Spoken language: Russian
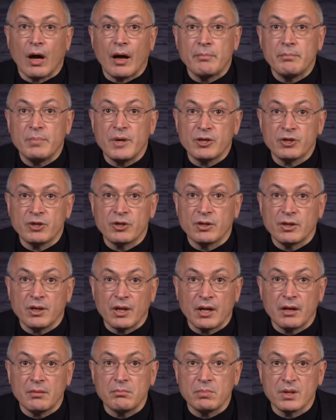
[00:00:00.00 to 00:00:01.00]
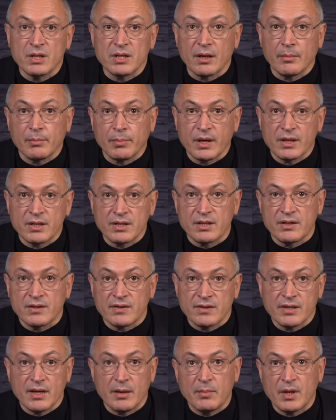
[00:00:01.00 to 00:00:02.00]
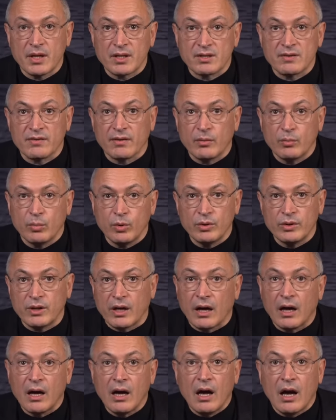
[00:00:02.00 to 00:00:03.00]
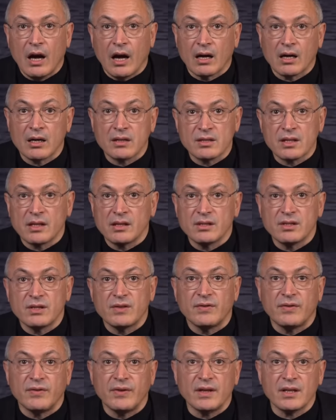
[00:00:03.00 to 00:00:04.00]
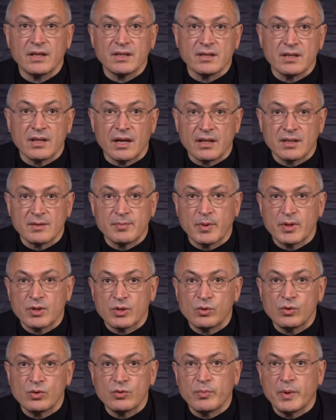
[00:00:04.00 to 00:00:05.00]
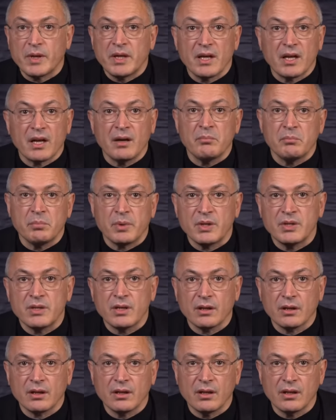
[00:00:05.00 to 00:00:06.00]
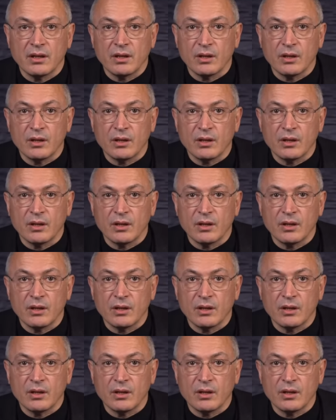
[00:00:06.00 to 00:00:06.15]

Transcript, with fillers: обещанная им безопасность взамен свободы оказалась фикция а спецслужбы некомпетентны и